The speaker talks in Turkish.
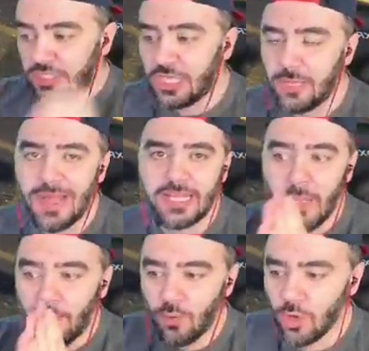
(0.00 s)
Şimdi
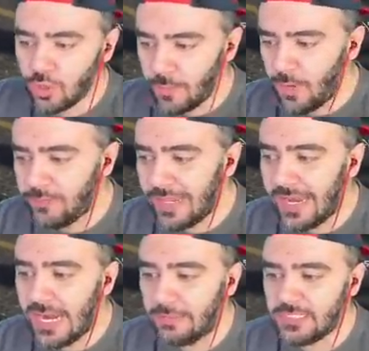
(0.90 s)
bakın. Bugünkü bölümde
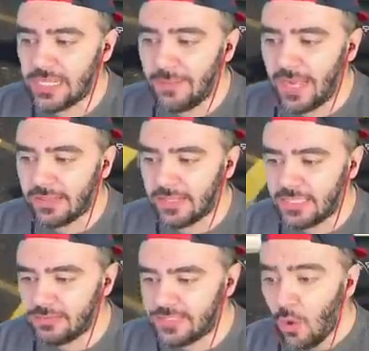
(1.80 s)
neler yapacağız hemen
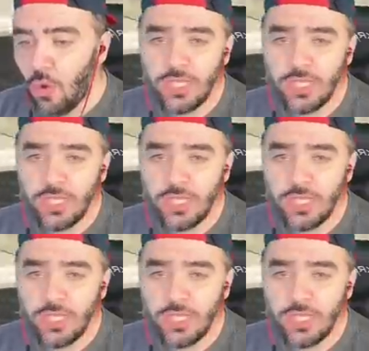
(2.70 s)
anlatayım size.